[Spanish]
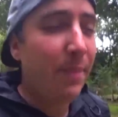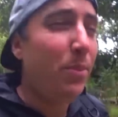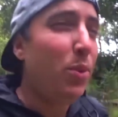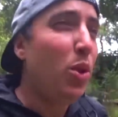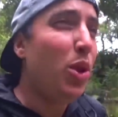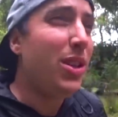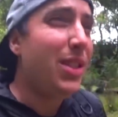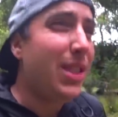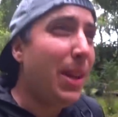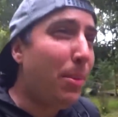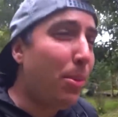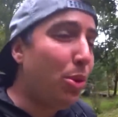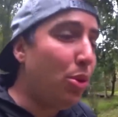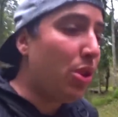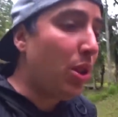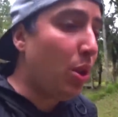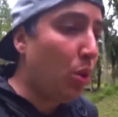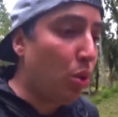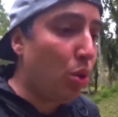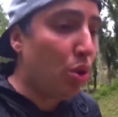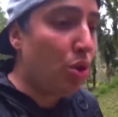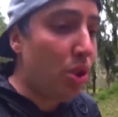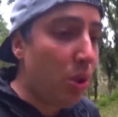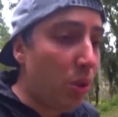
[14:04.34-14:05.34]
No estamos
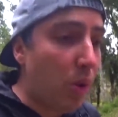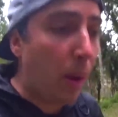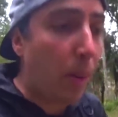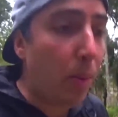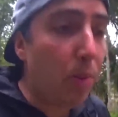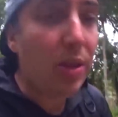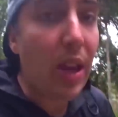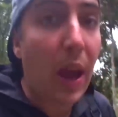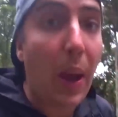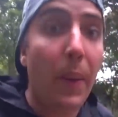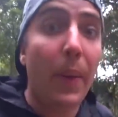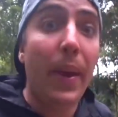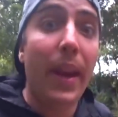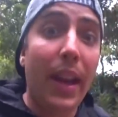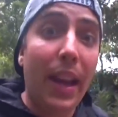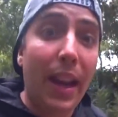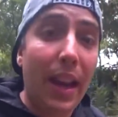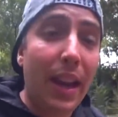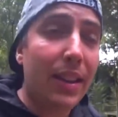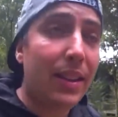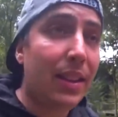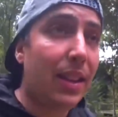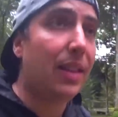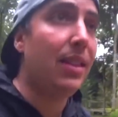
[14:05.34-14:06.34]
seguros si vamos a ver el
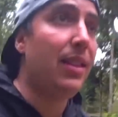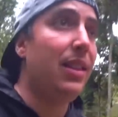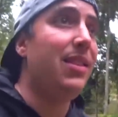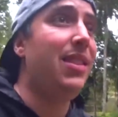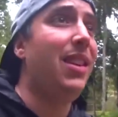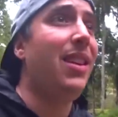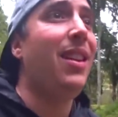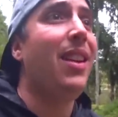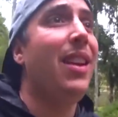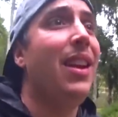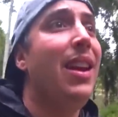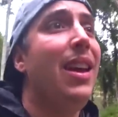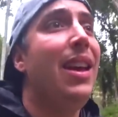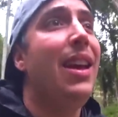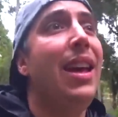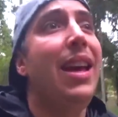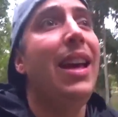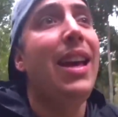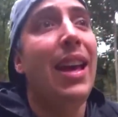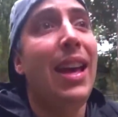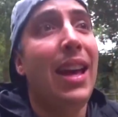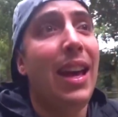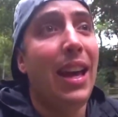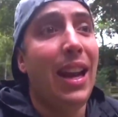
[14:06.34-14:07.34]
atardecer.
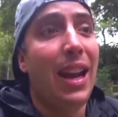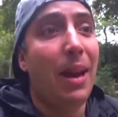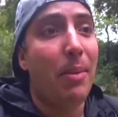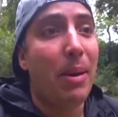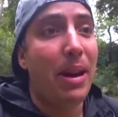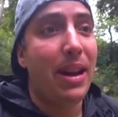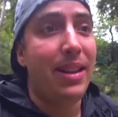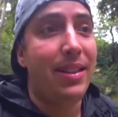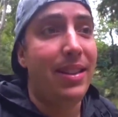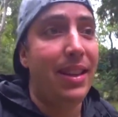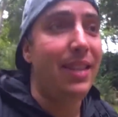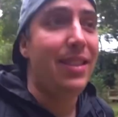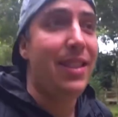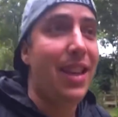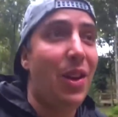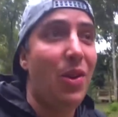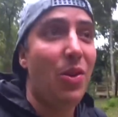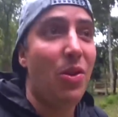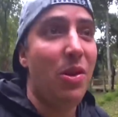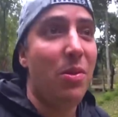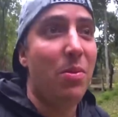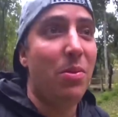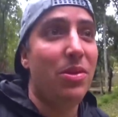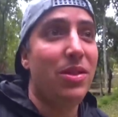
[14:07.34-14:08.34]
El amanecer ya lo
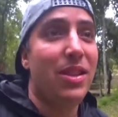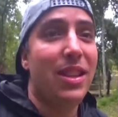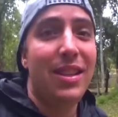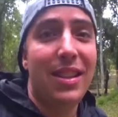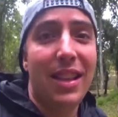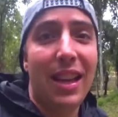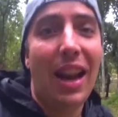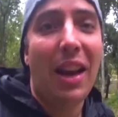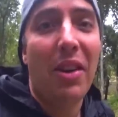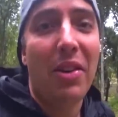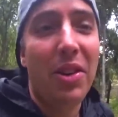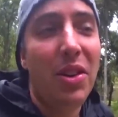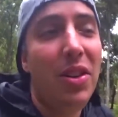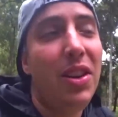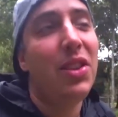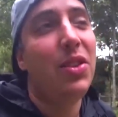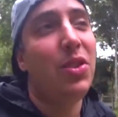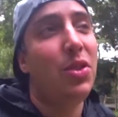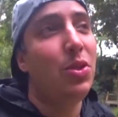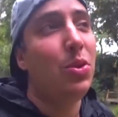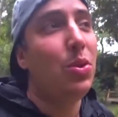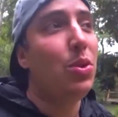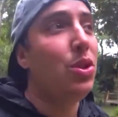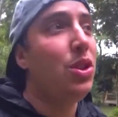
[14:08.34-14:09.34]
vimos desde el avión, eso
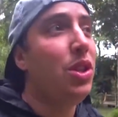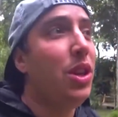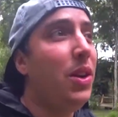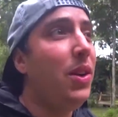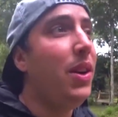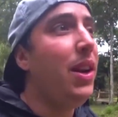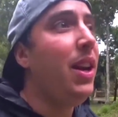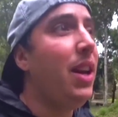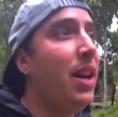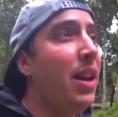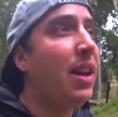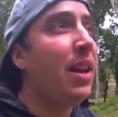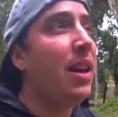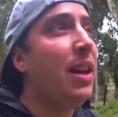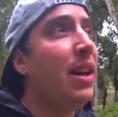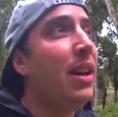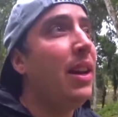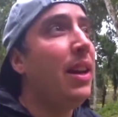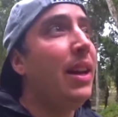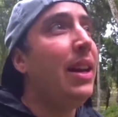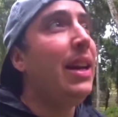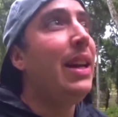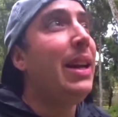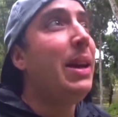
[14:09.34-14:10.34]
estuvo chévere.
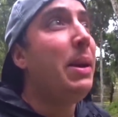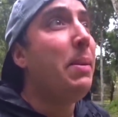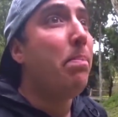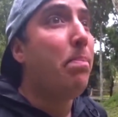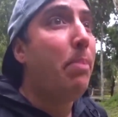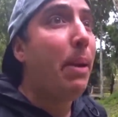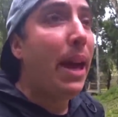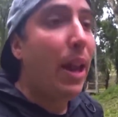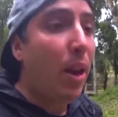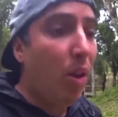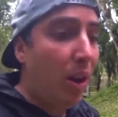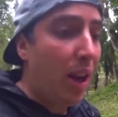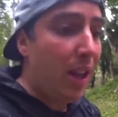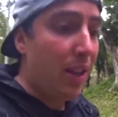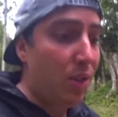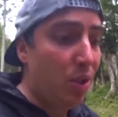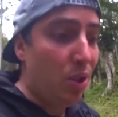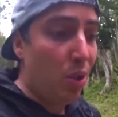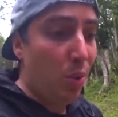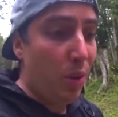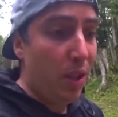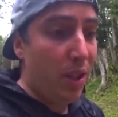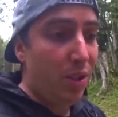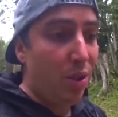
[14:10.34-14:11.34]
Pero las
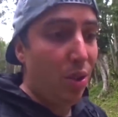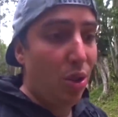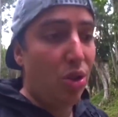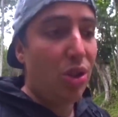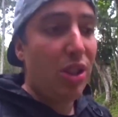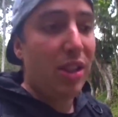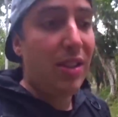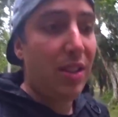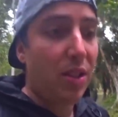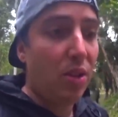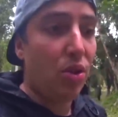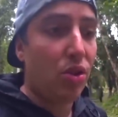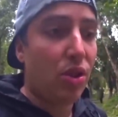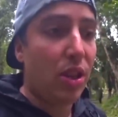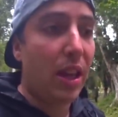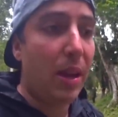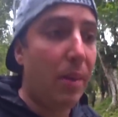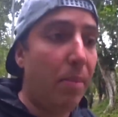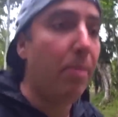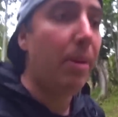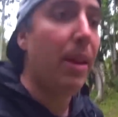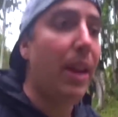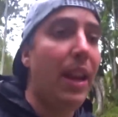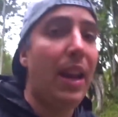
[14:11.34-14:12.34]
nubes no sé si nos
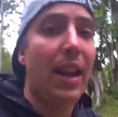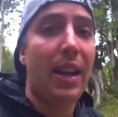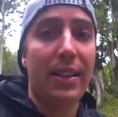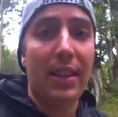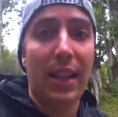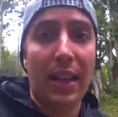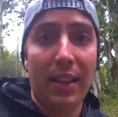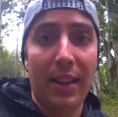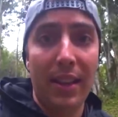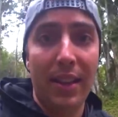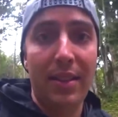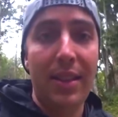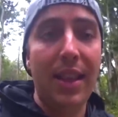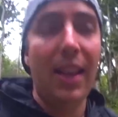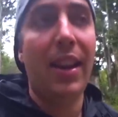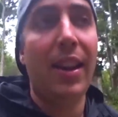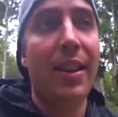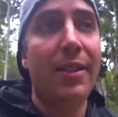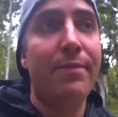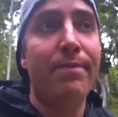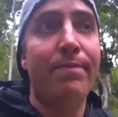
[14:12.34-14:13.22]
dejen ver el atardecer.